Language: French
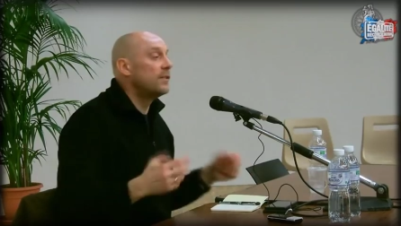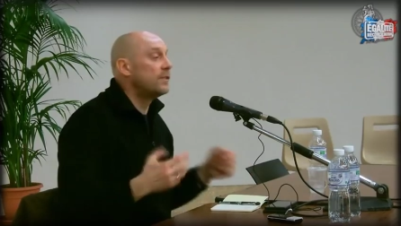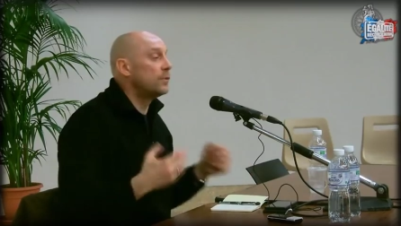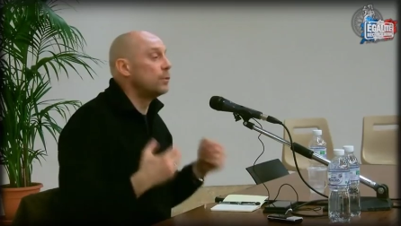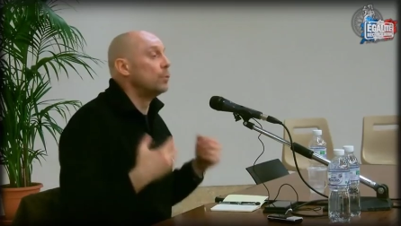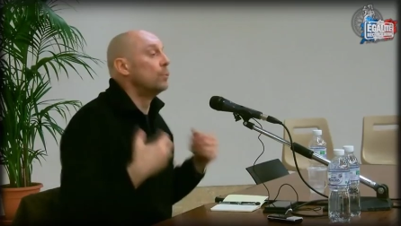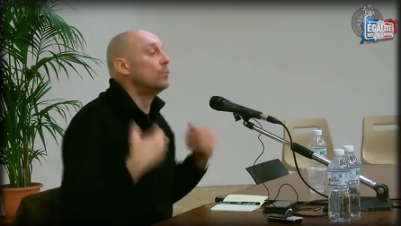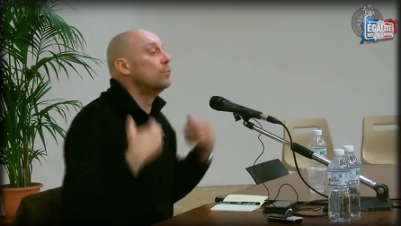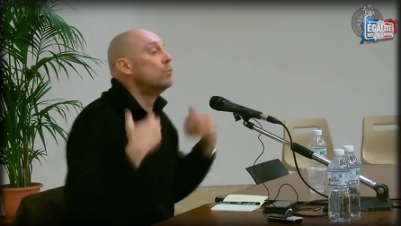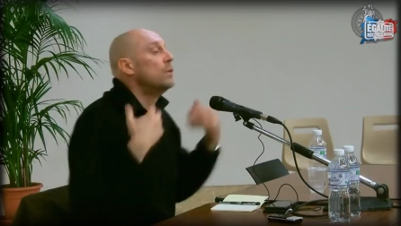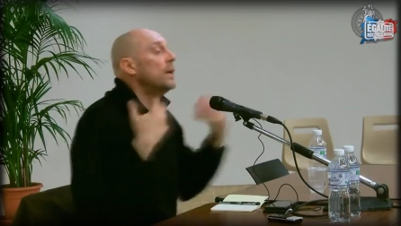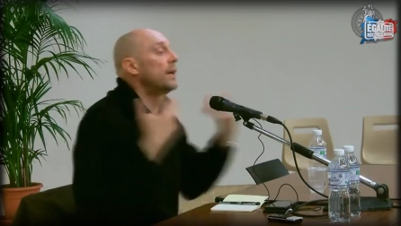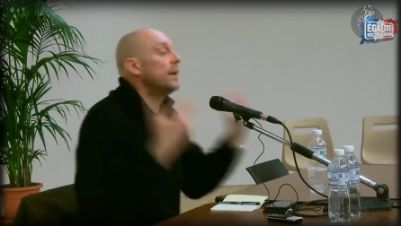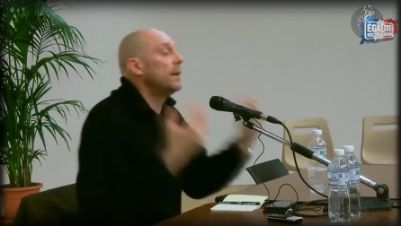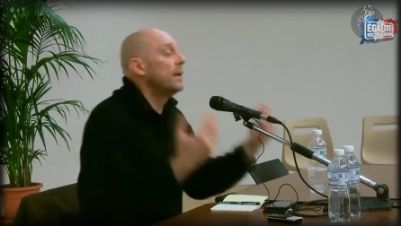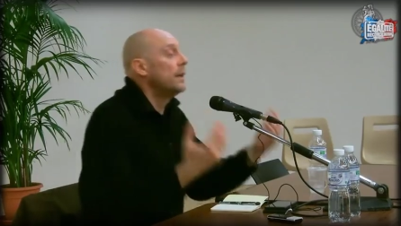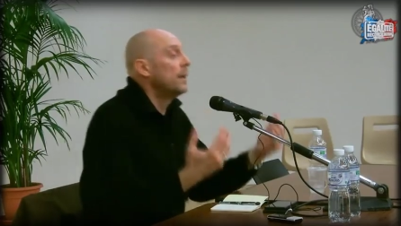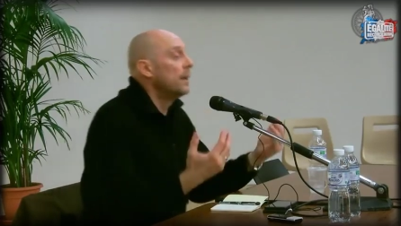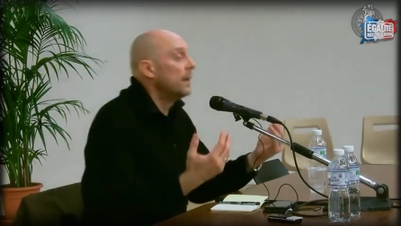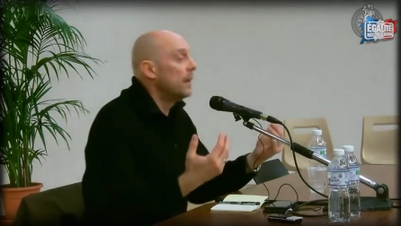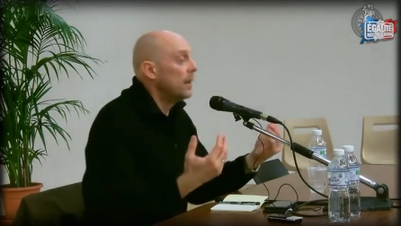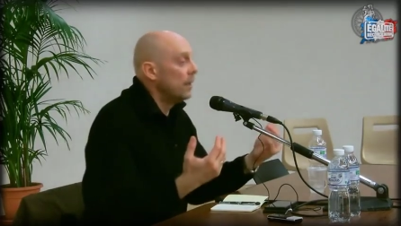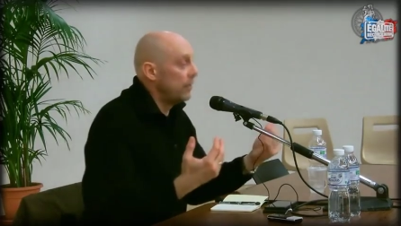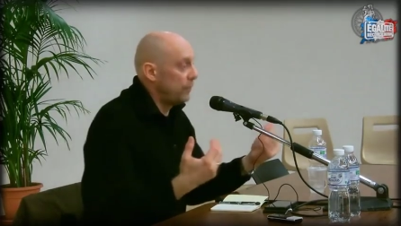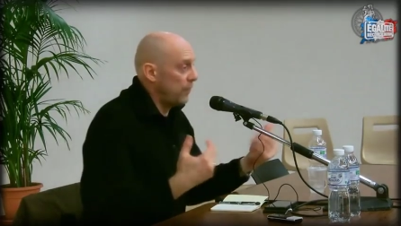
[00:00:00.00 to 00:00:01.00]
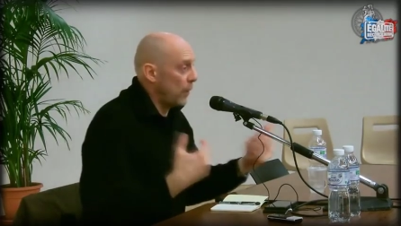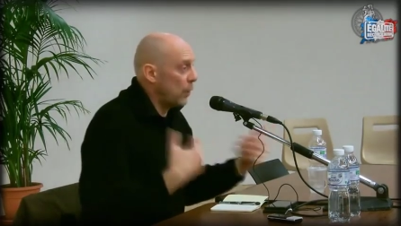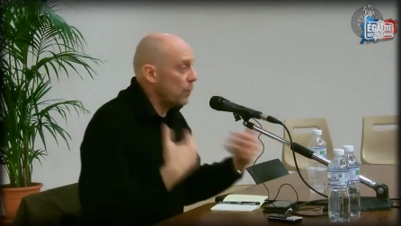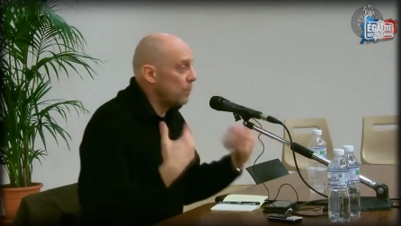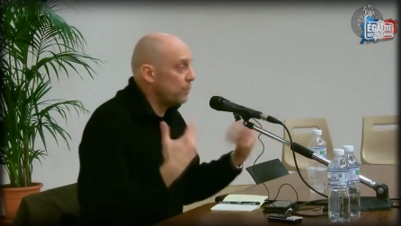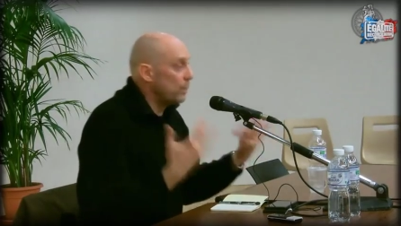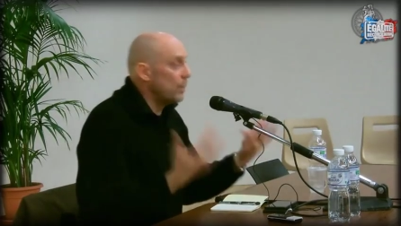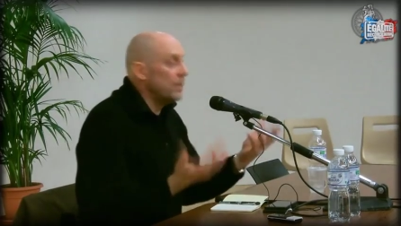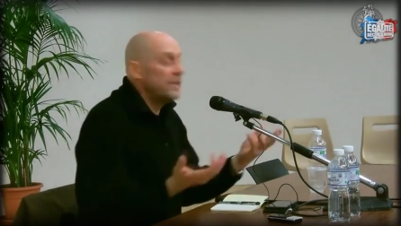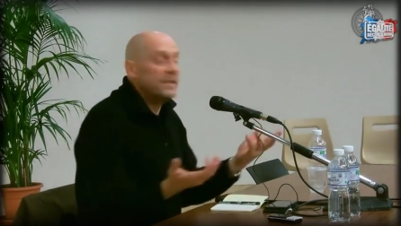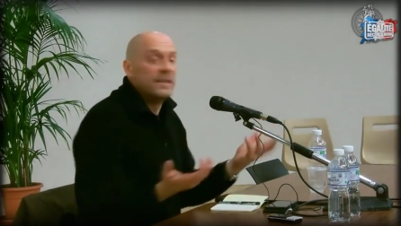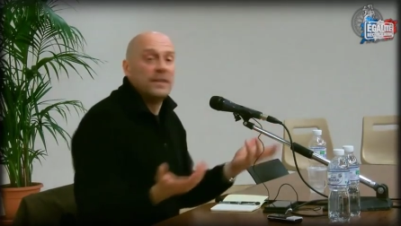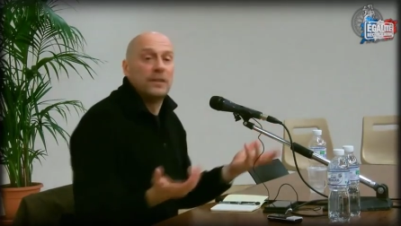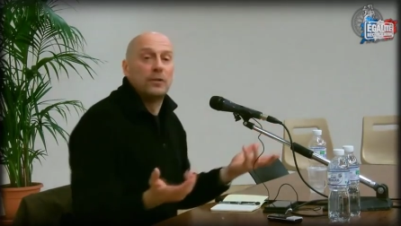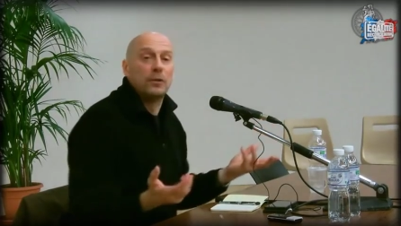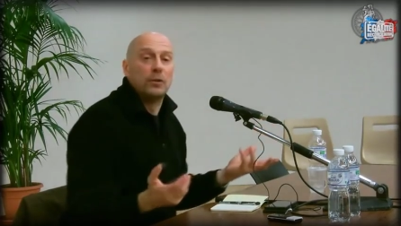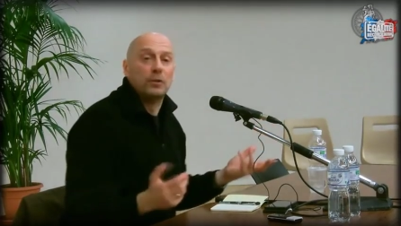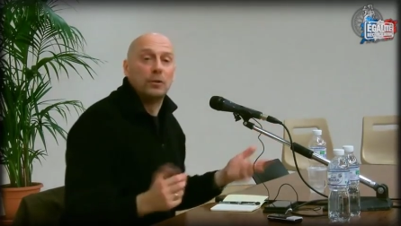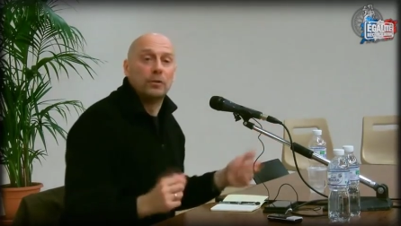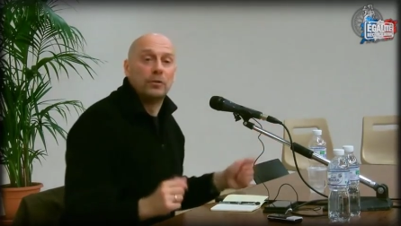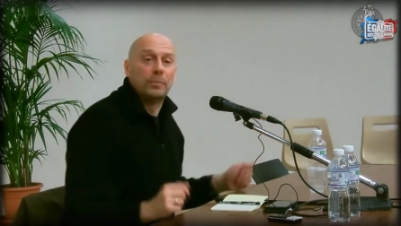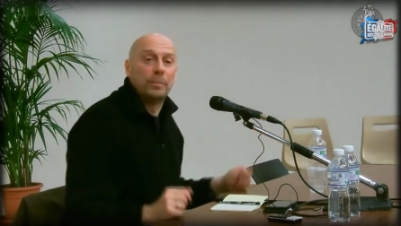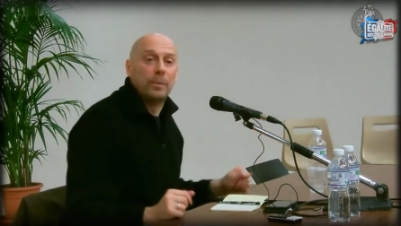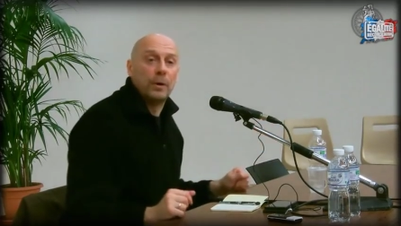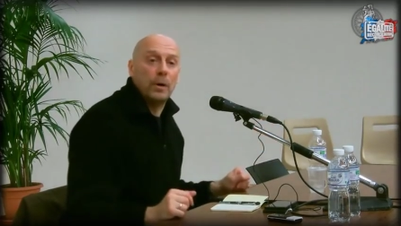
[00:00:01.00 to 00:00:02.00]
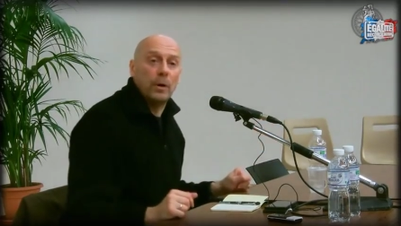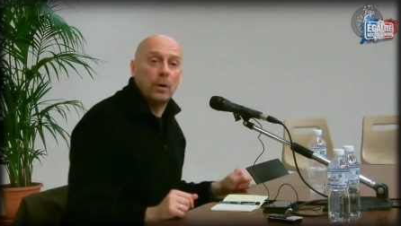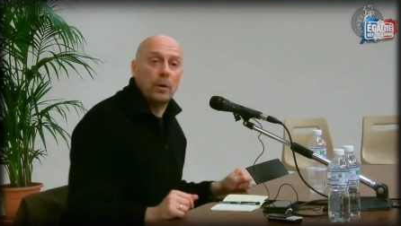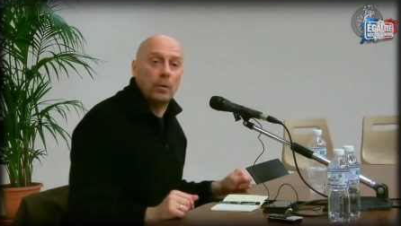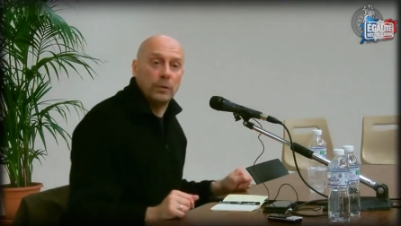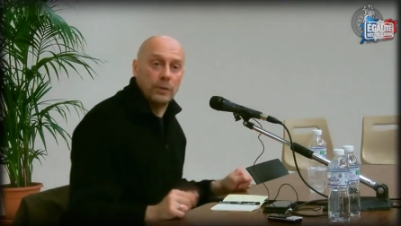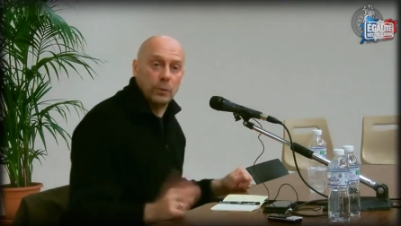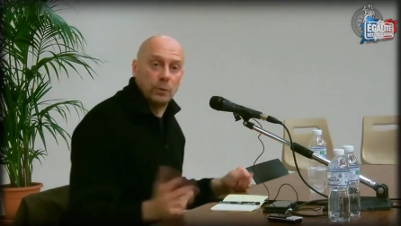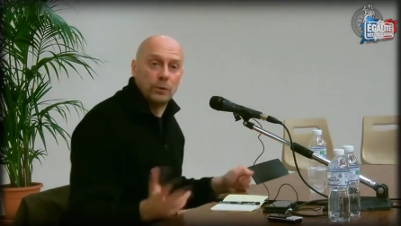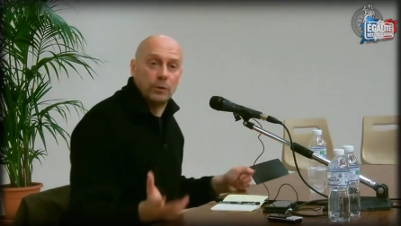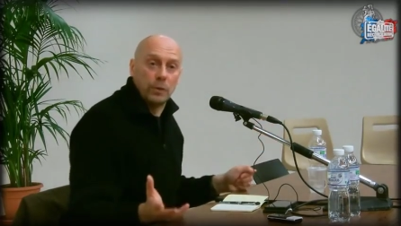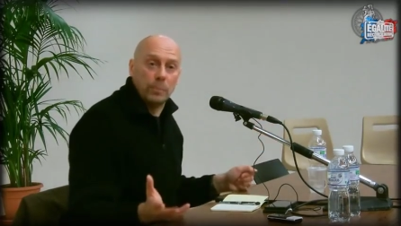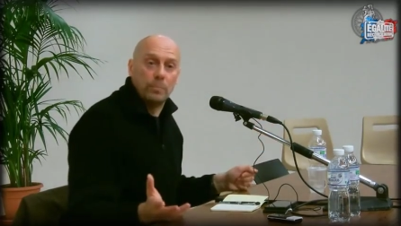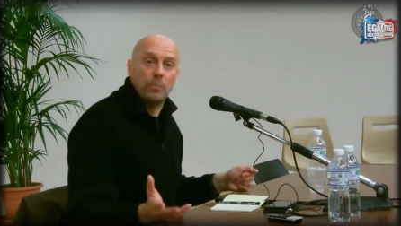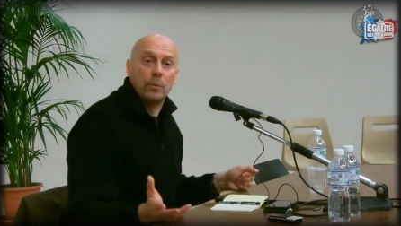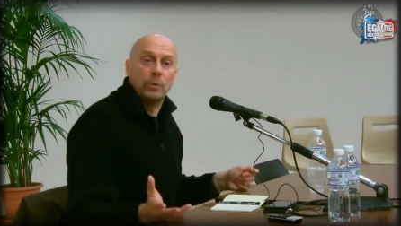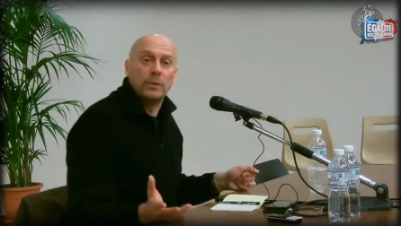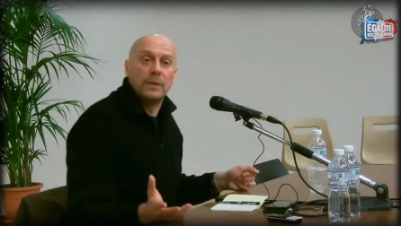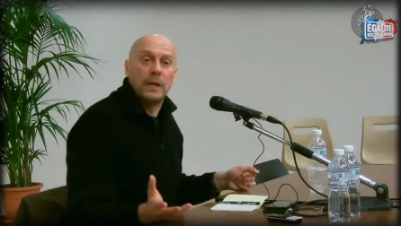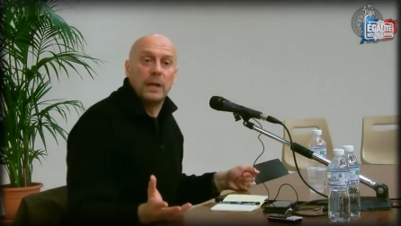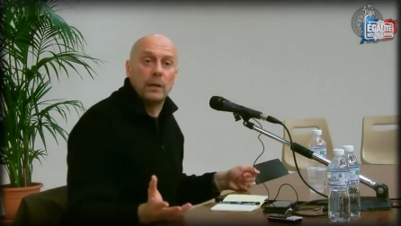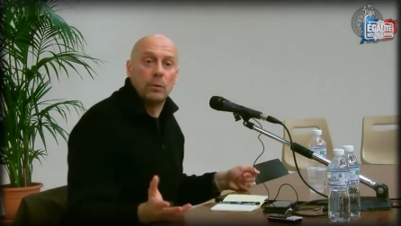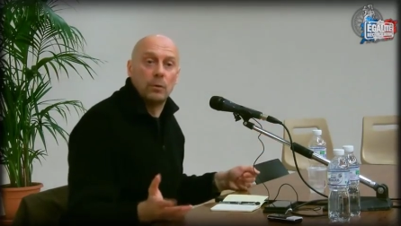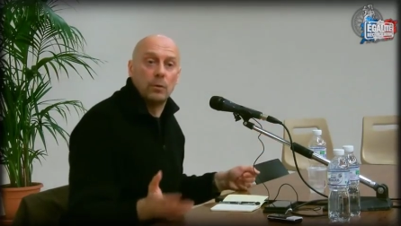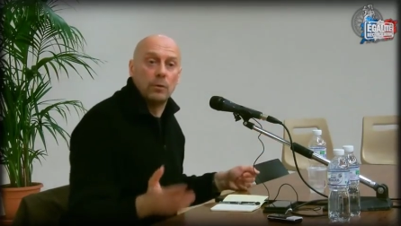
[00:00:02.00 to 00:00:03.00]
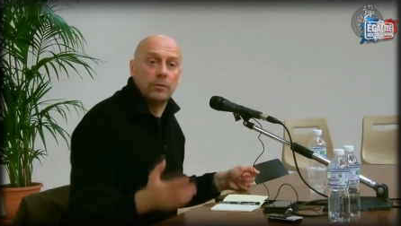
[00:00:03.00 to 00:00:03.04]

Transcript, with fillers: si on voulait faire une politique de, de sport. On est au top mondial.